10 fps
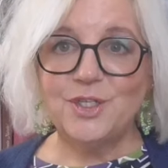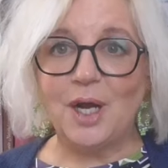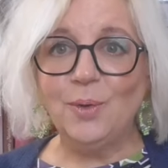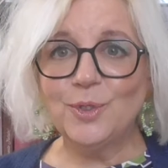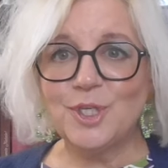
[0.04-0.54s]

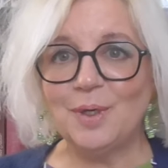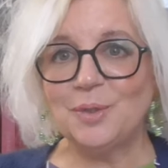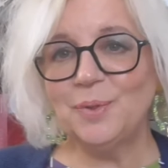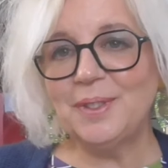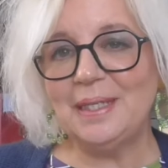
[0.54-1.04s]
Ciao, ciao a
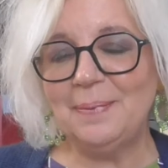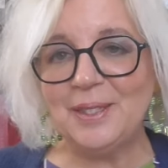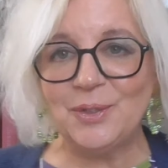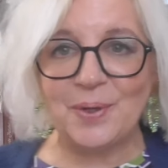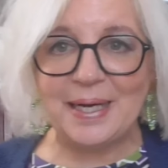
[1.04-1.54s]
tutti,
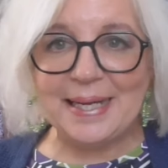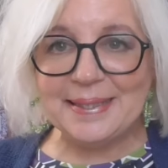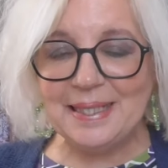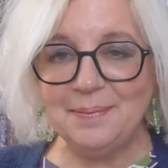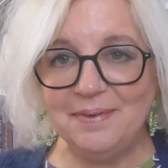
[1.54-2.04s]

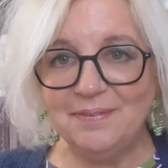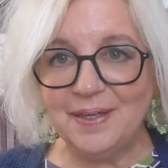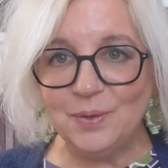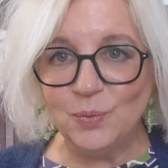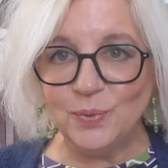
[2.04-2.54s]
bentornati,
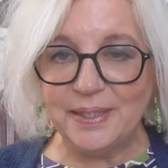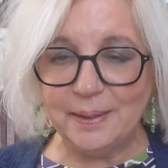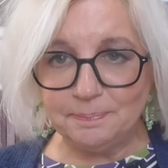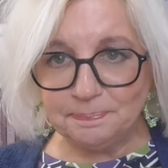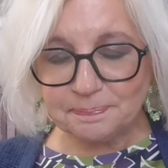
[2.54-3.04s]

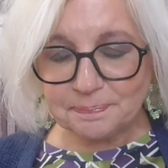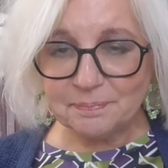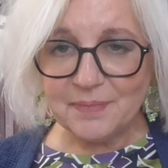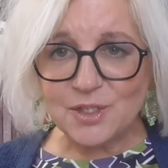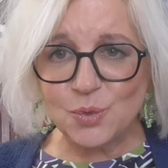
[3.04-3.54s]
benvenuti
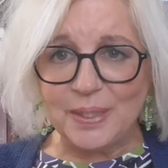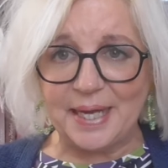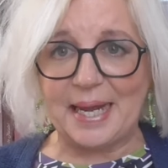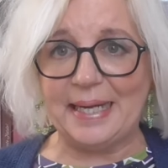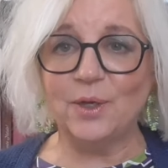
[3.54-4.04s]
sul
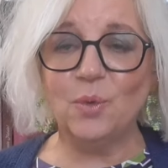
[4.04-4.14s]
canale.